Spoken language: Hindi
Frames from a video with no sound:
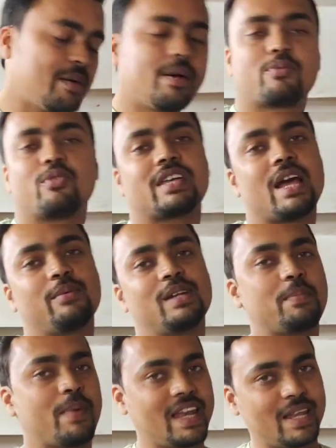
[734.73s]
हम आपको क्या
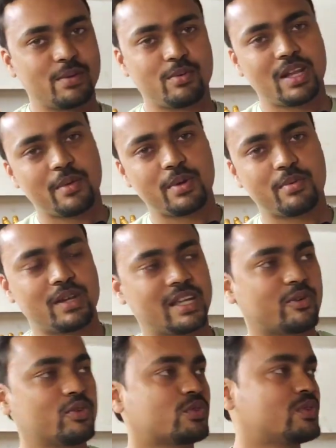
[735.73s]
बोले पहले भी बोले अभी बोले
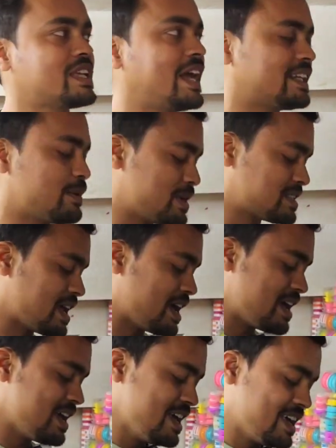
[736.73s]
कुछ हाँ, हाँ। कुछ आइटम ऐसा
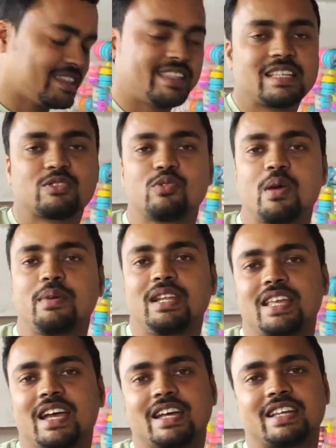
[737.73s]
है दस रूपए में
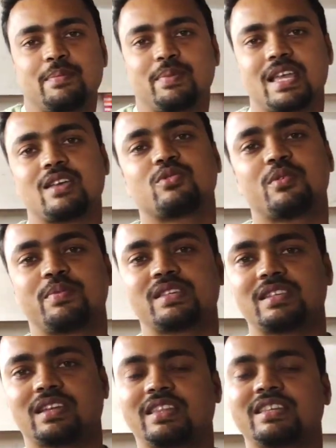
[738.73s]
ले जाकर के पचास रूपए बेच
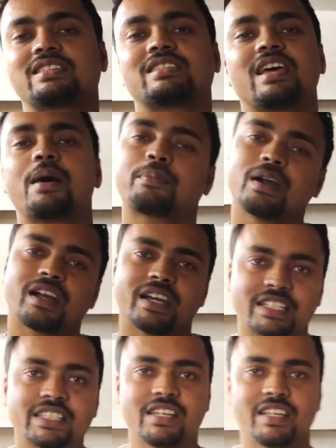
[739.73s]
सकते हैं जिससे आपका
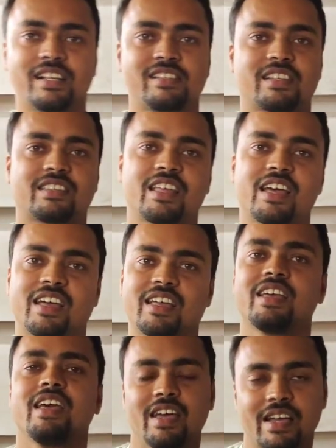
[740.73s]
खर्चा निकल सकता
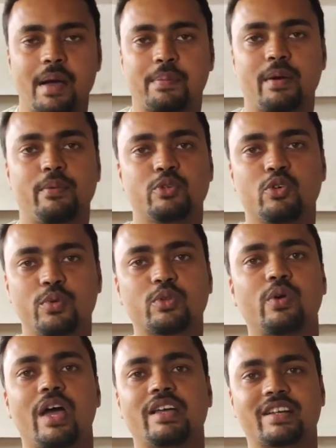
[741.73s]
है आपका अभी जो भी
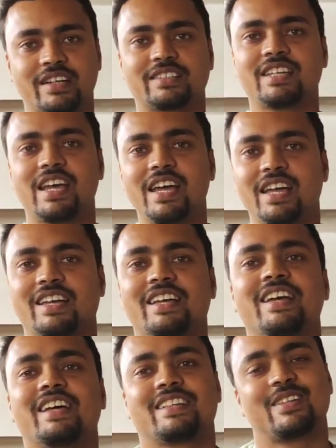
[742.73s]
तो है खर्चा है हाँ,